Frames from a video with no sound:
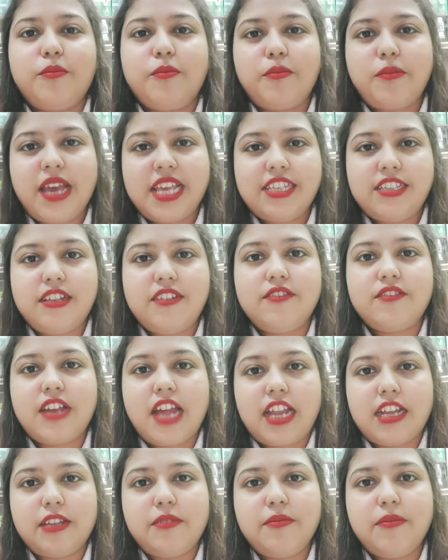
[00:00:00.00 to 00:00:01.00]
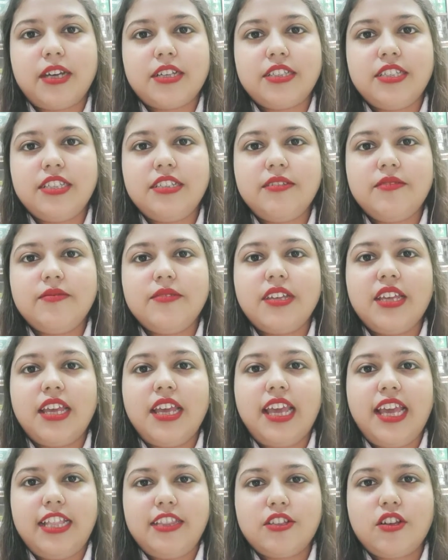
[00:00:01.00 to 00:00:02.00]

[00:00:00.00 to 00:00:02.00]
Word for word: माई सेल्फ कार्की बागची हेल्थ